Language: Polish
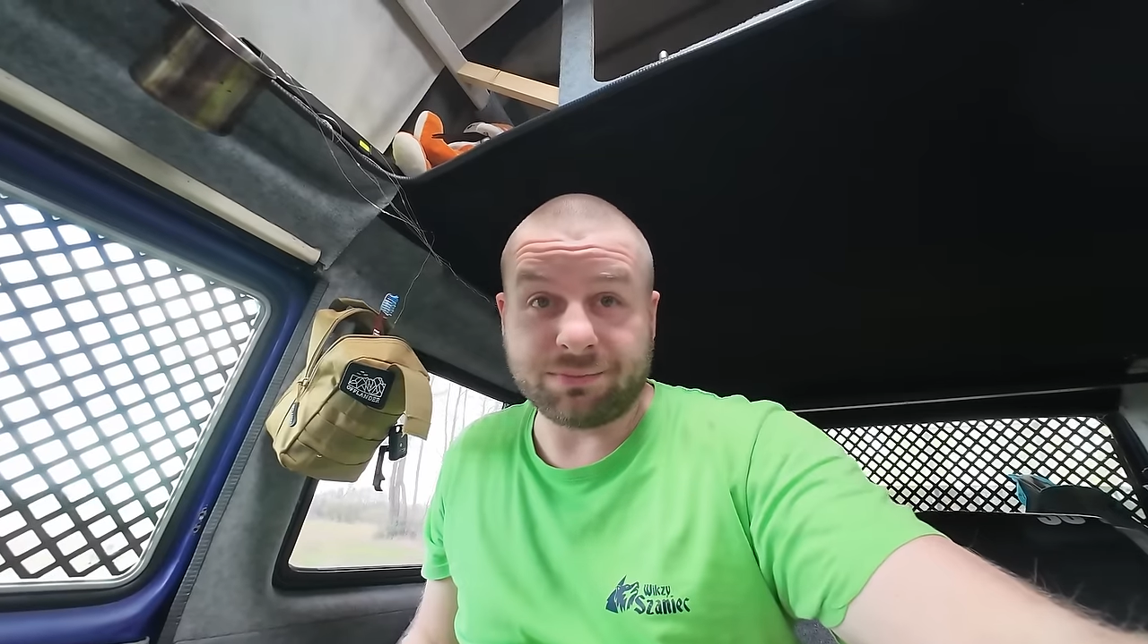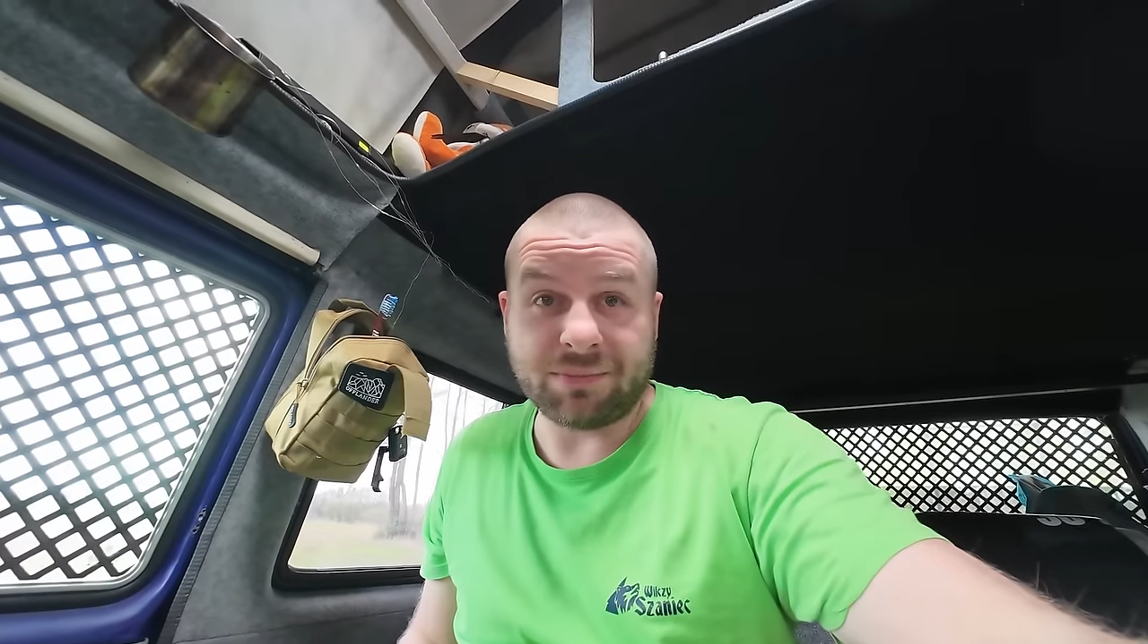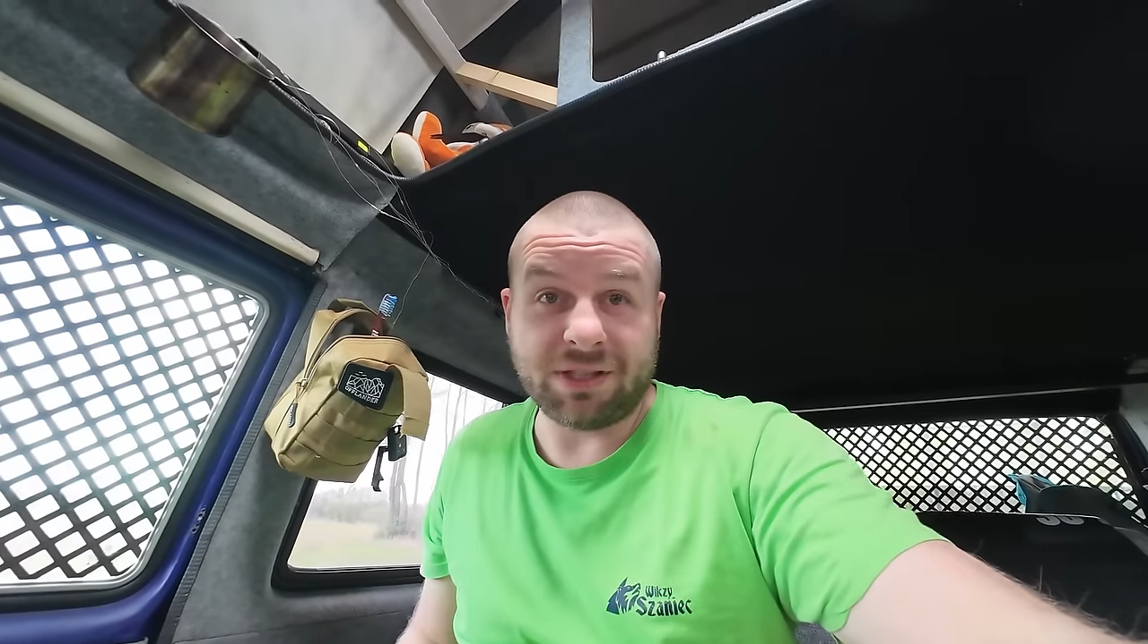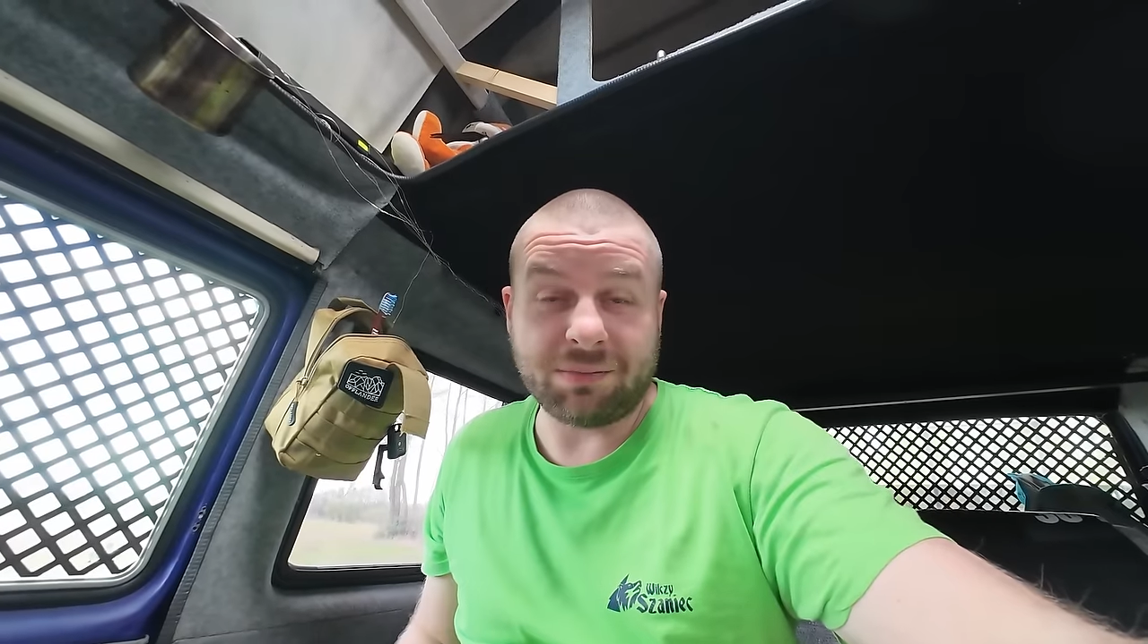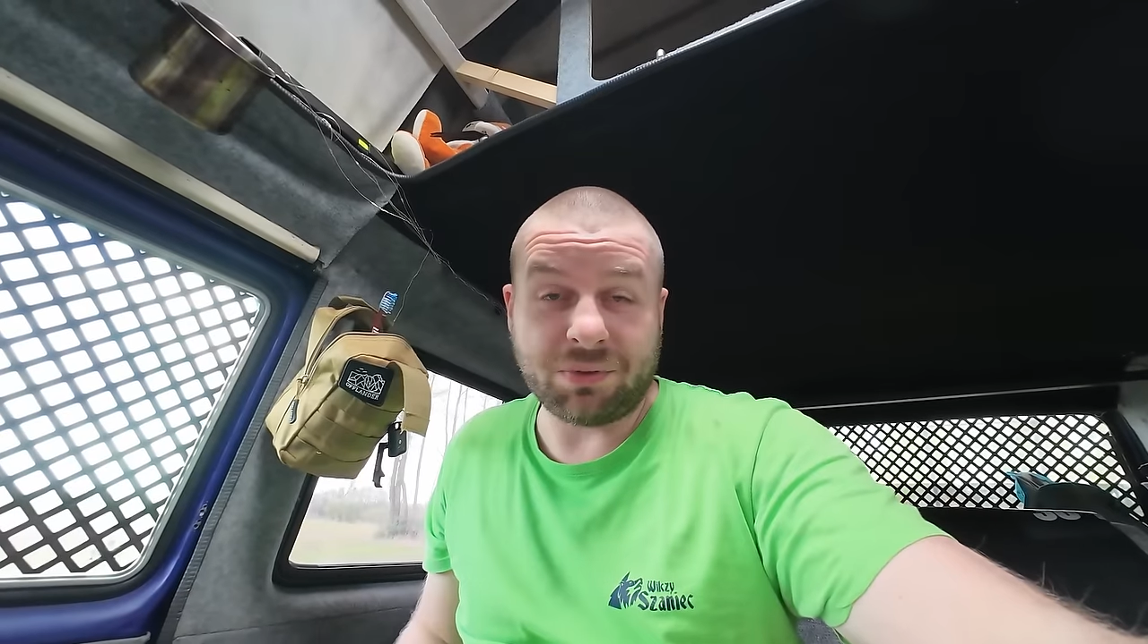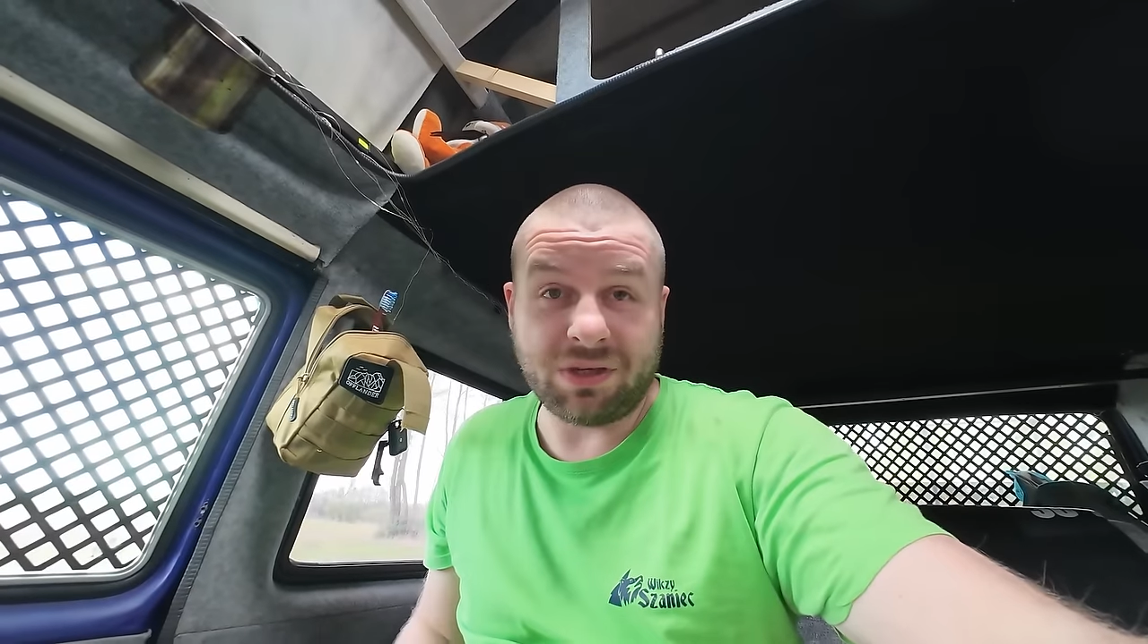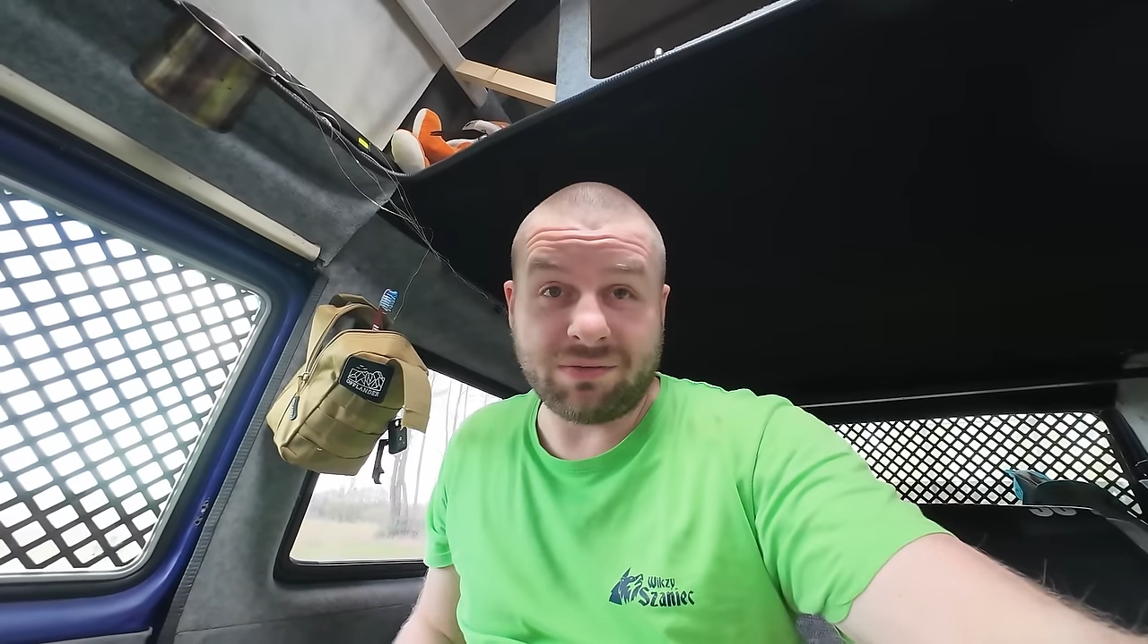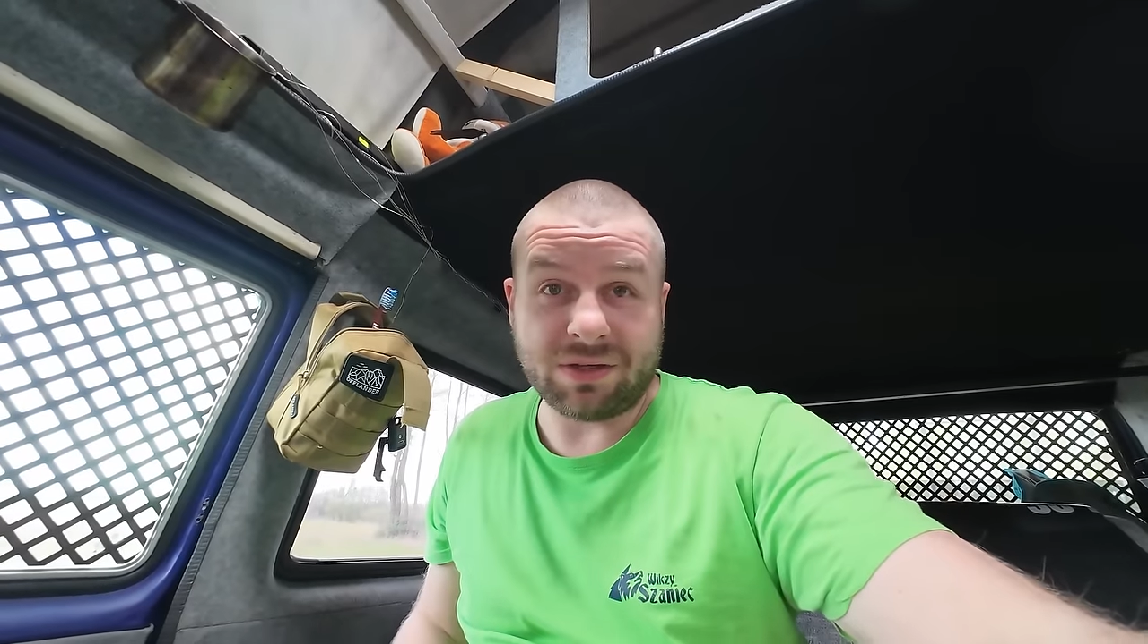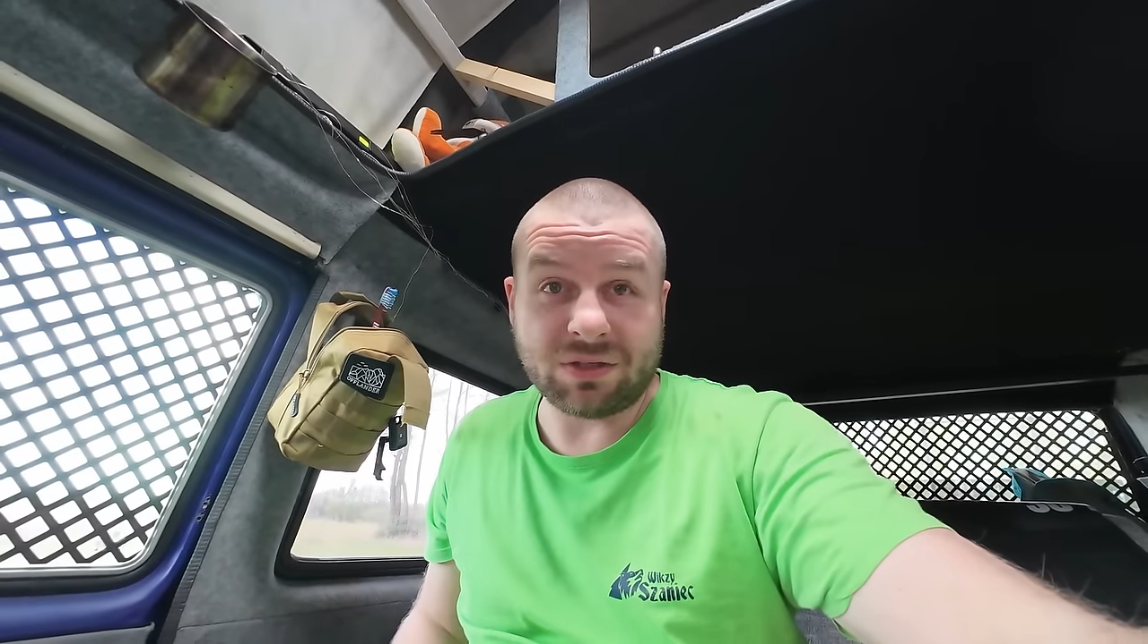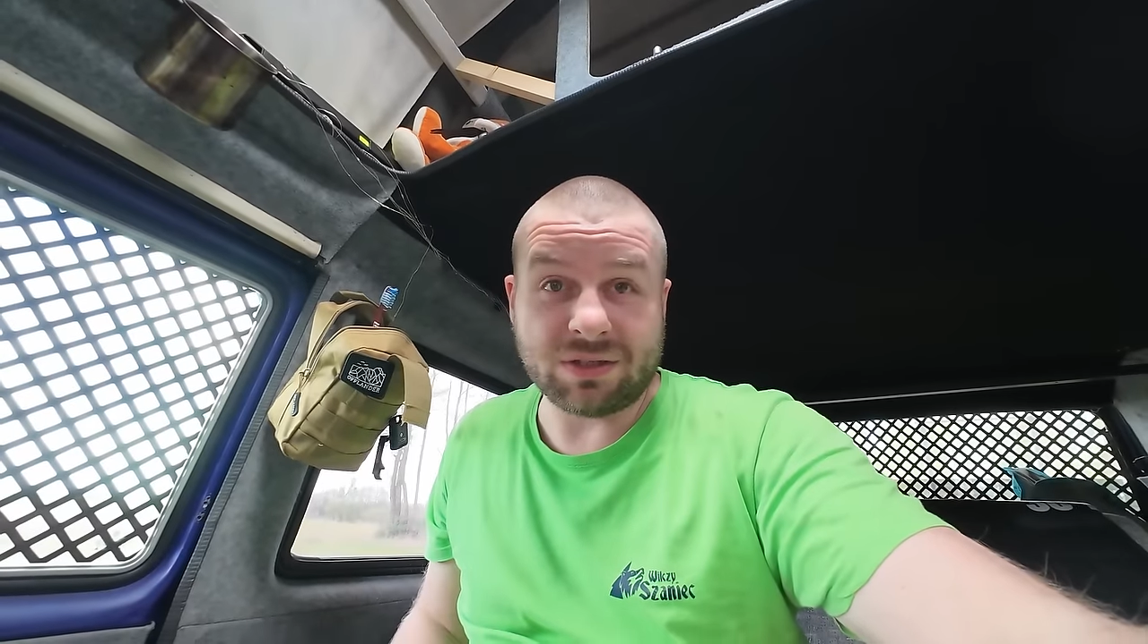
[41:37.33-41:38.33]
e,
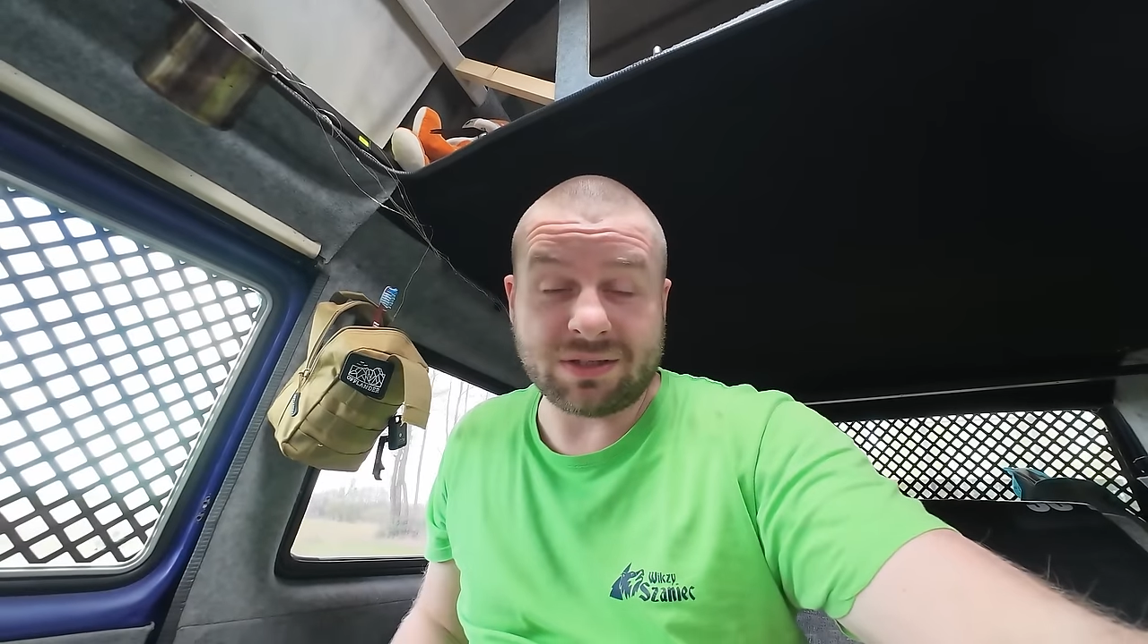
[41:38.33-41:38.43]
ponieważ